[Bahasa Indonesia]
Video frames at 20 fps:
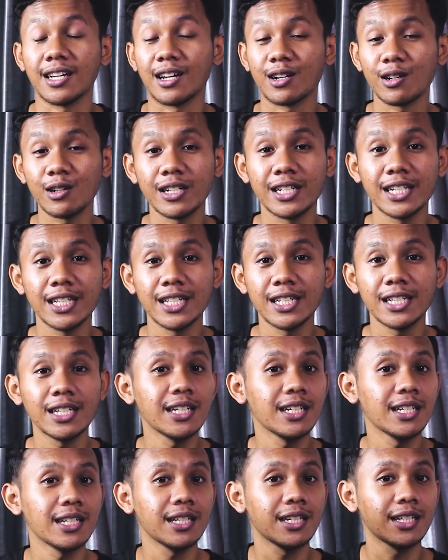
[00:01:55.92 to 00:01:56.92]
taruh
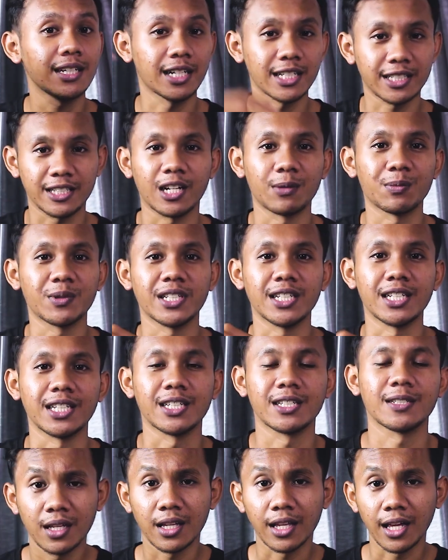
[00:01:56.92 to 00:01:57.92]
di deskripsi.